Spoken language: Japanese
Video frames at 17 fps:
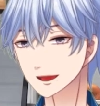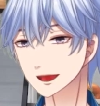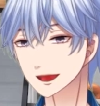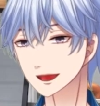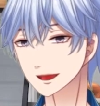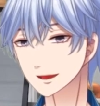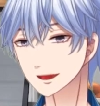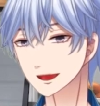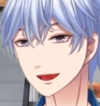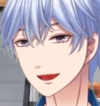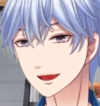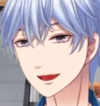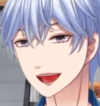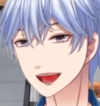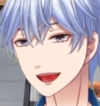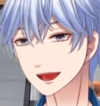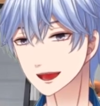来たー
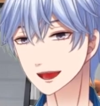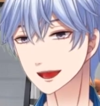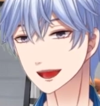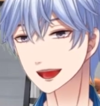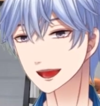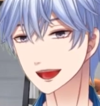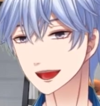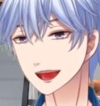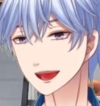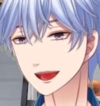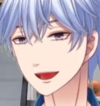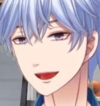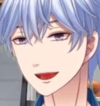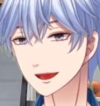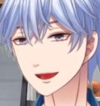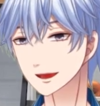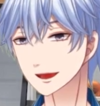
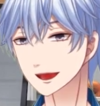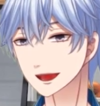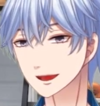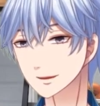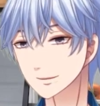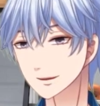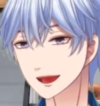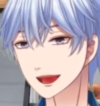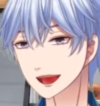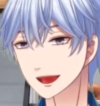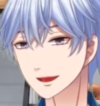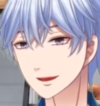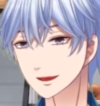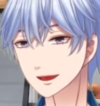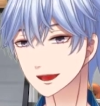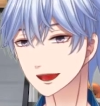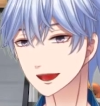さっくんかな
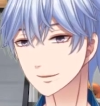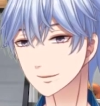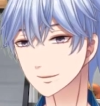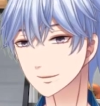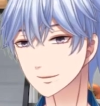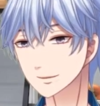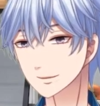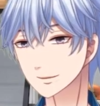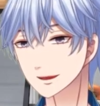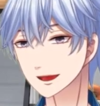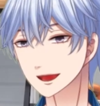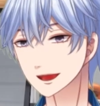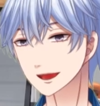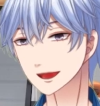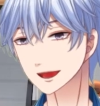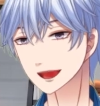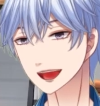
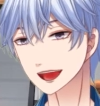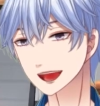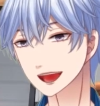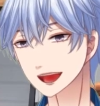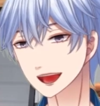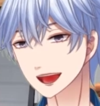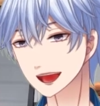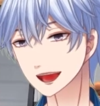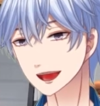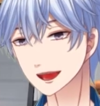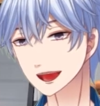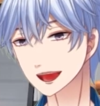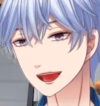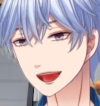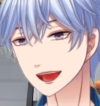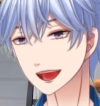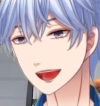
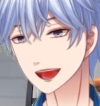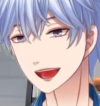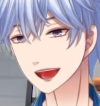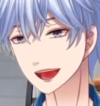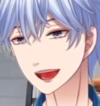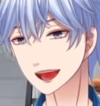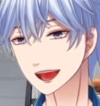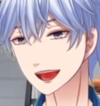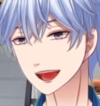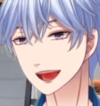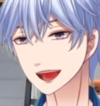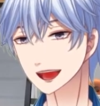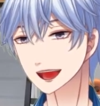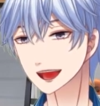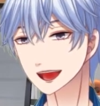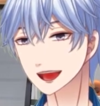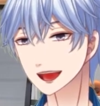ブレーキンが。
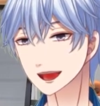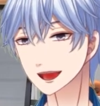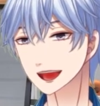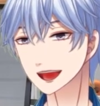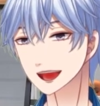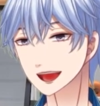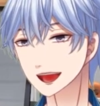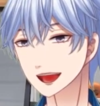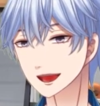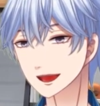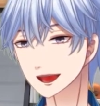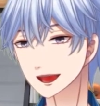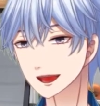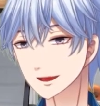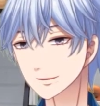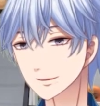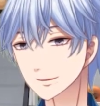なに
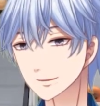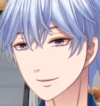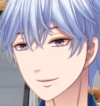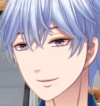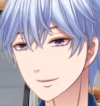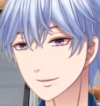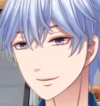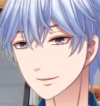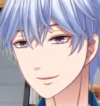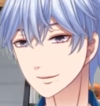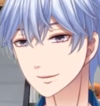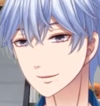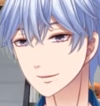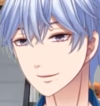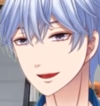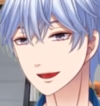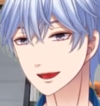これ、ウィンドミル。
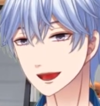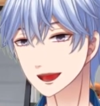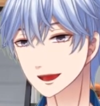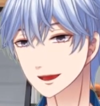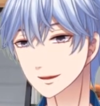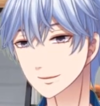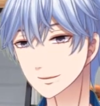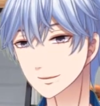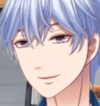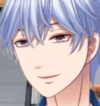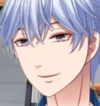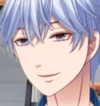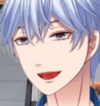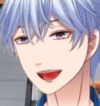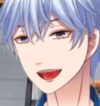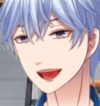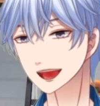う
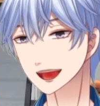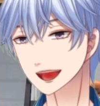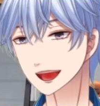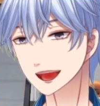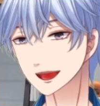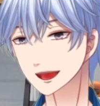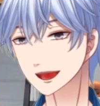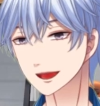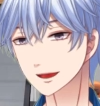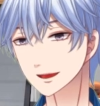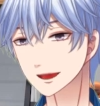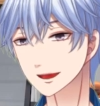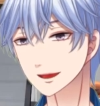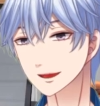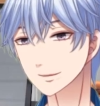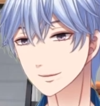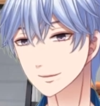えーい
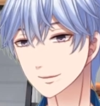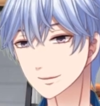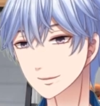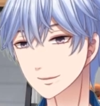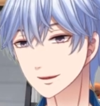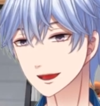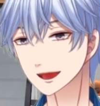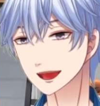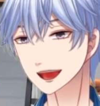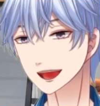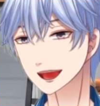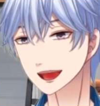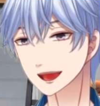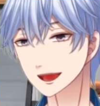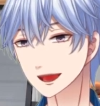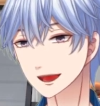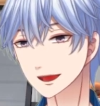キックもやばい
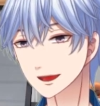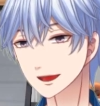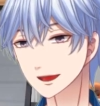ね。